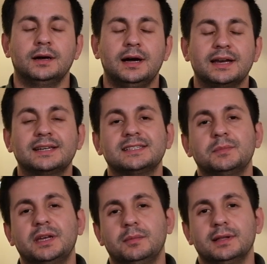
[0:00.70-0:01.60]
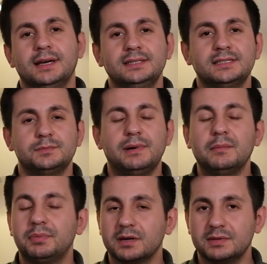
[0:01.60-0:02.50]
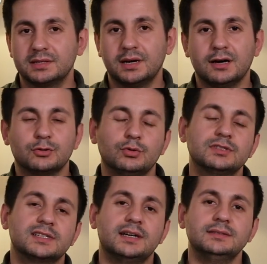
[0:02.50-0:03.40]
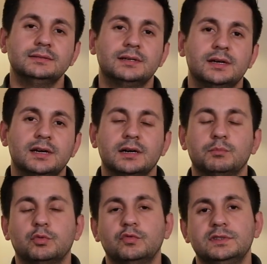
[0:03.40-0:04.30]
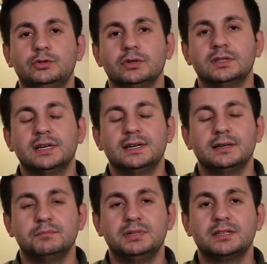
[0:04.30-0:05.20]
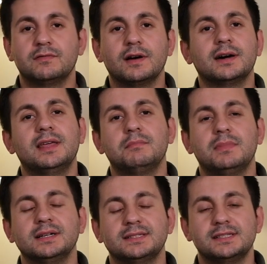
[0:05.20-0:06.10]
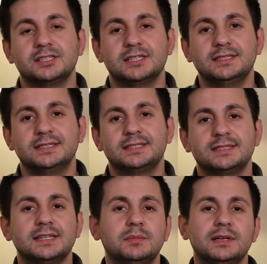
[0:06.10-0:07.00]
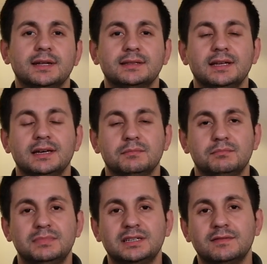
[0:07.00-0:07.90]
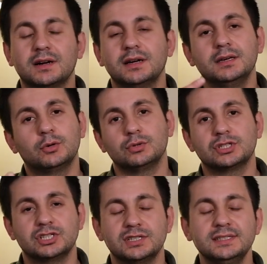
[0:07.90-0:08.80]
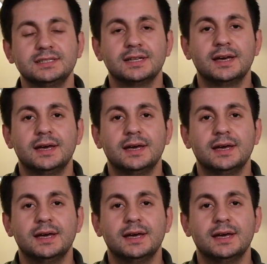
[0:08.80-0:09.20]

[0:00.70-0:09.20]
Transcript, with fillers: Herkese merhabalar. Ben paramedik Harun Özkan. Bu videoda bir vakadan bahsedeceğiz. Sizinle birlikte bir vakayı konuşacağız.